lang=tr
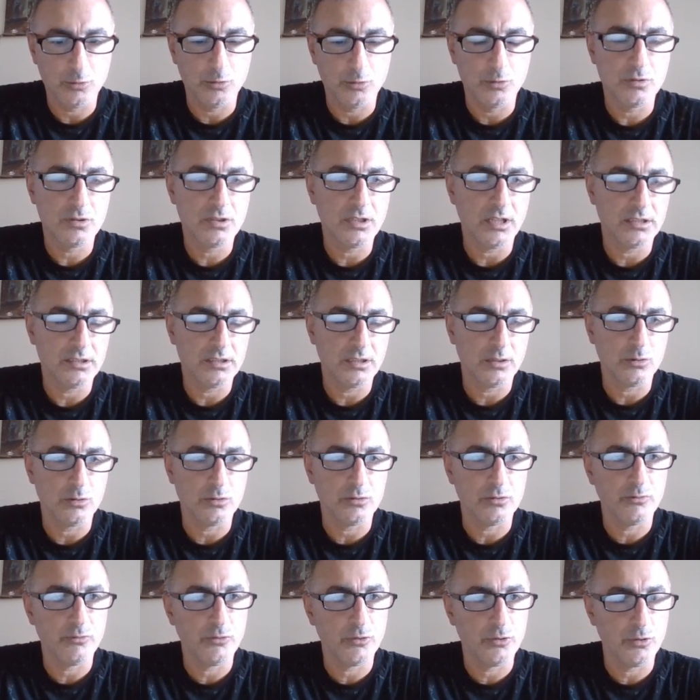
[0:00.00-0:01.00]
Dün zaten
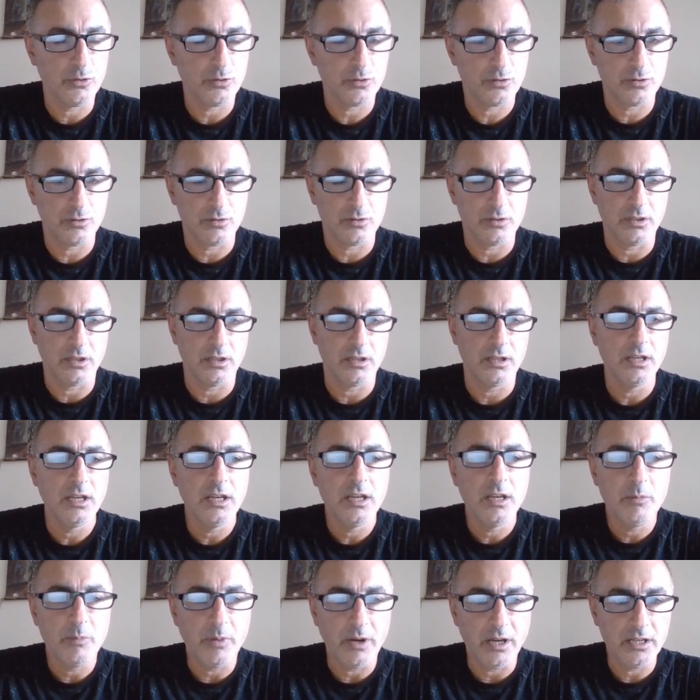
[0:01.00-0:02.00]
onun videosunu da
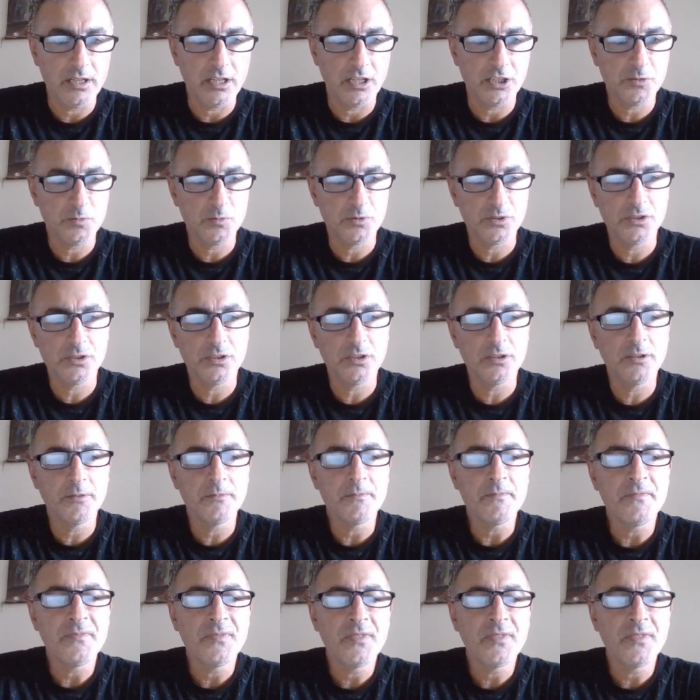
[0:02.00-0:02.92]
paylaşmıştık.